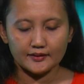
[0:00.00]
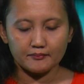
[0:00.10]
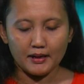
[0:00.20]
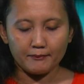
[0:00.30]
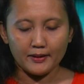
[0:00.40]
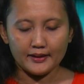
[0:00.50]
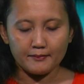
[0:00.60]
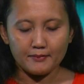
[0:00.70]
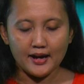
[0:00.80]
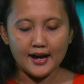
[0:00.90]
Bapa
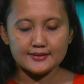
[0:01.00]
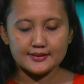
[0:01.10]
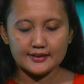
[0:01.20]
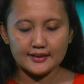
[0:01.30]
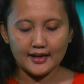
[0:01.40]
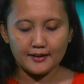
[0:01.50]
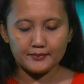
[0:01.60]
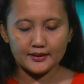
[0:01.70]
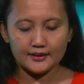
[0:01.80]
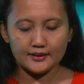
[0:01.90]
yang mengasihi
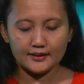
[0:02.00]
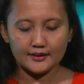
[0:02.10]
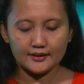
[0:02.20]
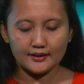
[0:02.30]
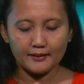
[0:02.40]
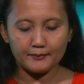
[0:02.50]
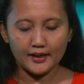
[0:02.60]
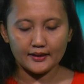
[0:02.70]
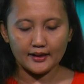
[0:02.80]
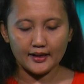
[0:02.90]
kami, kami
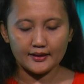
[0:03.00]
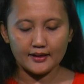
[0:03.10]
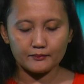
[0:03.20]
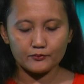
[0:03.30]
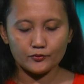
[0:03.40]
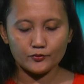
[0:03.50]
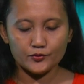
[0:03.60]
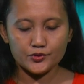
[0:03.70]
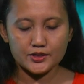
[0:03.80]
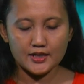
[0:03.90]
anak-anakmu
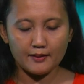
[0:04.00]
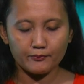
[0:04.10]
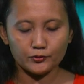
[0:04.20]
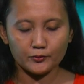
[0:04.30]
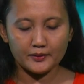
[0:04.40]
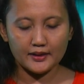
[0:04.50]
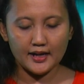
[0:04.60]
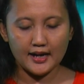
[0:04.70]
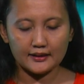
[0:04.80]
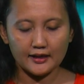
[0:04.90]
siap untuk
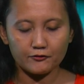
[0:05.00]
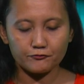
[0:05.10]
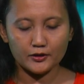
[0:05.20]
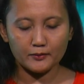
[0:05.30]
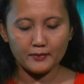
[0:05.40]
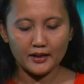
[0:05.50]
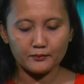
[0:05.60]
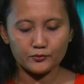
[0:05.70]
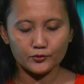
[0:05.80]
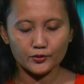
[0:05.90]
mendengarkan
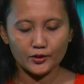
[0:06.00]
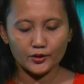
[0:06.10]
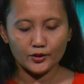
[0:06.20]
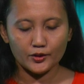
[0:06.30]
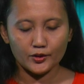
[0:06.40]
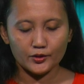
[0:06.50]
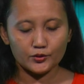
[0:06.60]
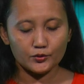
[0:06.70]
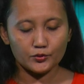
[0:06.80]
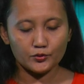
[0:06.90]
Firmanmu.
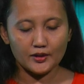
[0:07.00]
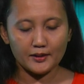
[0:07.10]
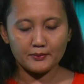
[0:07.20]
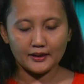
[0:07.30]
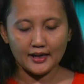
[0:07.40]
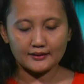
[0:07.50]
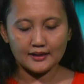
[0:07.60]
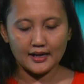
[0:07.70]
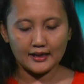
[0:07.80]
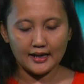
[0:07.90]
Tuntun dan
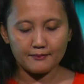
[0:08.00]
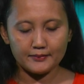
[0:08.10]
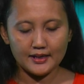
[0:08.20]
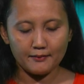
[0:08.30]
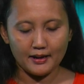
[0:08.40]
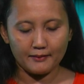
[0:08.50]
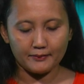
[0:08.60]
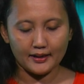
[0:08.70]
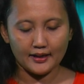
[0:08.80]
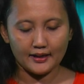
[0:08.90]
berkatilah kami ya
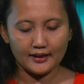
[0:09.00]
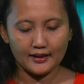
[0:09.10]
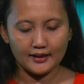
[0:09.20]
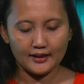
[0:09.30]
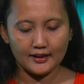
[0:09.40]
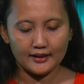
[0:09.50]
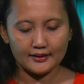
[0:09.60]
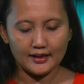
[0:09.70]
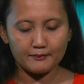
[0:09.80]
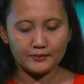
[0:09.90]
Bapa.
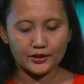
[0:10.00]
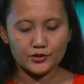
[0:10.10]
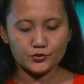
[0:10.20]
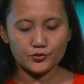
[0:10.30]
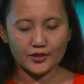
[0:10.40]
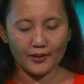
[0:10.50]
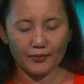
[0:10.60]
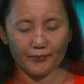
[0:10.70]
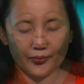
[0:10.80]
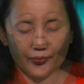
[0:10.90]
Dalam Kristus
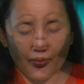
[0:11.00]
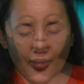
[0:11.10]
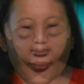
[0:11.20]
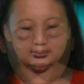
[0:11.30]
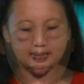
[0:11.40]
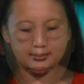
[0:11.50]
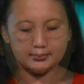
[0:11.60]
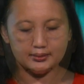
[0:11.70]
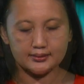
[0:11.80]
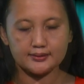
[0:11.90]
kami berdoa. Amin.